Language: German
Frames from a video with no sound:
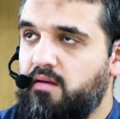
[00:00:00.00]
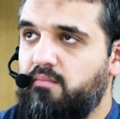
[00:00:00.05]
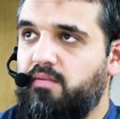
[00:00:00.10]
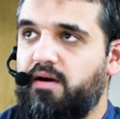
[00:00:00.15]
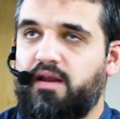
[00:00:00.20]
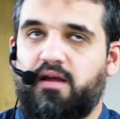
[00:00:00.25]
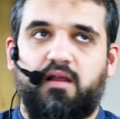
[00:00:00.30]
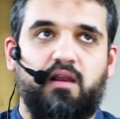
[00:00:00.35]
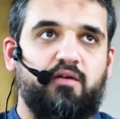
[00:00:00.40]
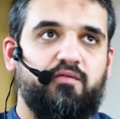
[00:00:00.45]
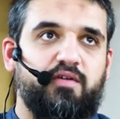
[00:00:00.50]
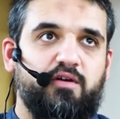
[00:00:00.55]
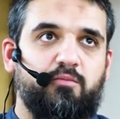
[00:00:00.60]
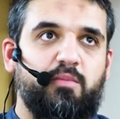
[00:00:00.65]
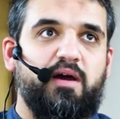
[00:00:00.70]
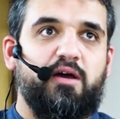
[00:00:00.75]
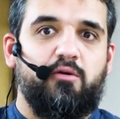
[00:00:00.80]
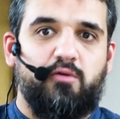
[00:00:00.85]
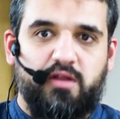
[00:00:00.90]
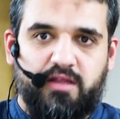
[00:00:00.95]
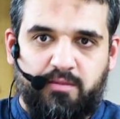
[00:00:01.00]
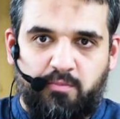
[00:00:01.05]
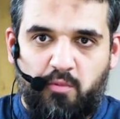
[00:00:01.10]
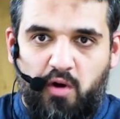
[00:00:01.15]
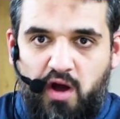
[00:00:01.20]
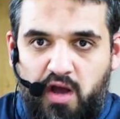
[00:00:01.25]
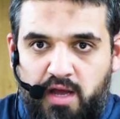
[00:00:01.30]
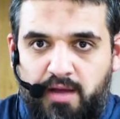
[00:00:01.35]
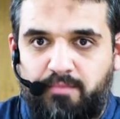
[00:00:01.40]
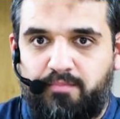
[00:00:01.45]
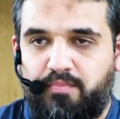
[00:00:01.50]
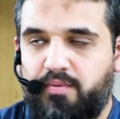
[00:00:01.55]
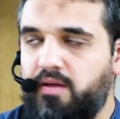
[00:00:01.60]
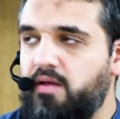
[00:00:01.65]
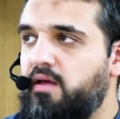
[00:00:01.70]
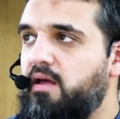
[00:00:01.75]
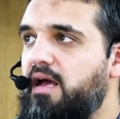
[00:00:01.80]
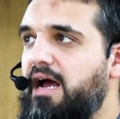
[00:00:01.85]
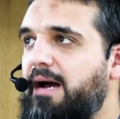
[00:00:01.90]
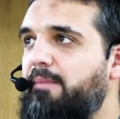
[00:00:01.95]
Barakallahu fi. Umair ul Muahb,
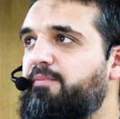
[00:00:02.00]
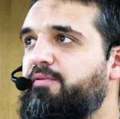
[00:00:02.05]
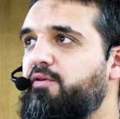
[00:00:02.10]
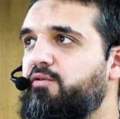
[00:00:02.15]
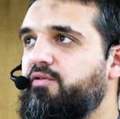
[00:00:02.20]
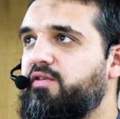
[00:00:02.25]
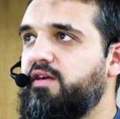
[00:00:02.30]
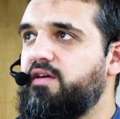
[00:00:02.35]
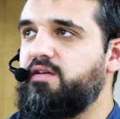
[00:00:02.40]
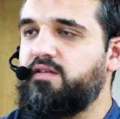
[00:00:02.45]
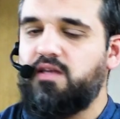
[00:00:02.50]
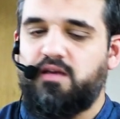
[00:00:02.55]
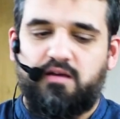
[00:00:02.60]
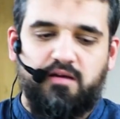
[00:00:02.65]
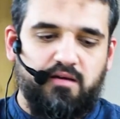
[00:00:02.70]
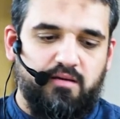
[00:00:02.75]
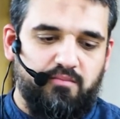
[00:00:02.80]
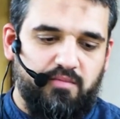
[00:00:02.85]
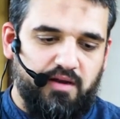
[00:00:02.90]
absolut richtig.